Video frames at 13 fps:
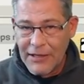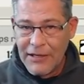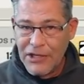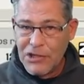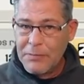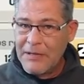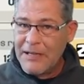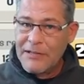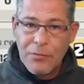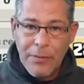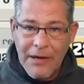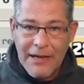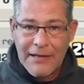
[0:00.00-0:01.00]
Ich spiele ja
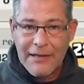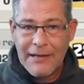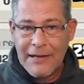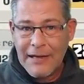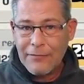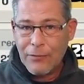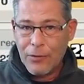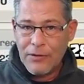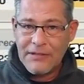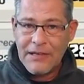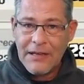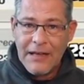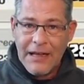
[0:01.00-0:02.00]
super gerne Clan Wars,
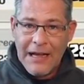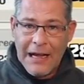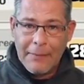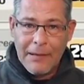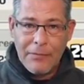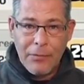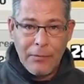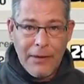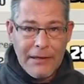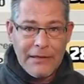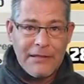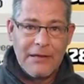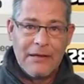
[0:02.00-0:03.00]
aber im
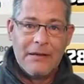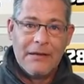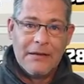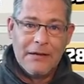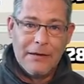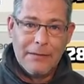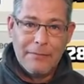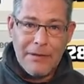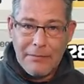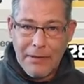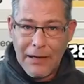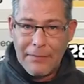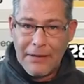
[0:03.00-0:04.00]
Moment äh, mit
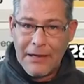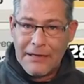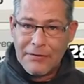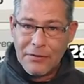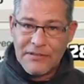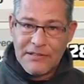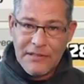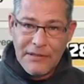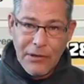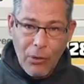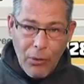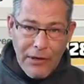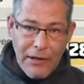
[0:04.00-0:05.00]
meinem Rathaus
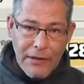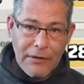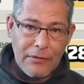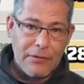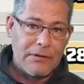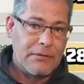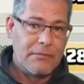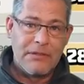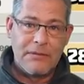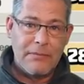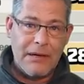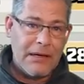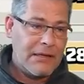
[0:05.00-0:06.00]
9ern und mit
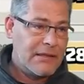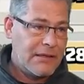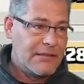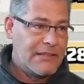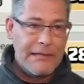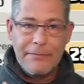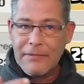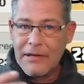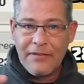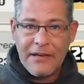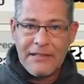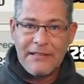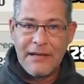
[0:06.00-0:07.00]
dem 8er, 7er,
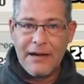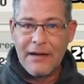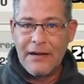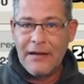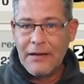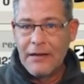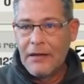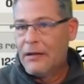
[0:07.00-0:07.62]
weiß der Geier,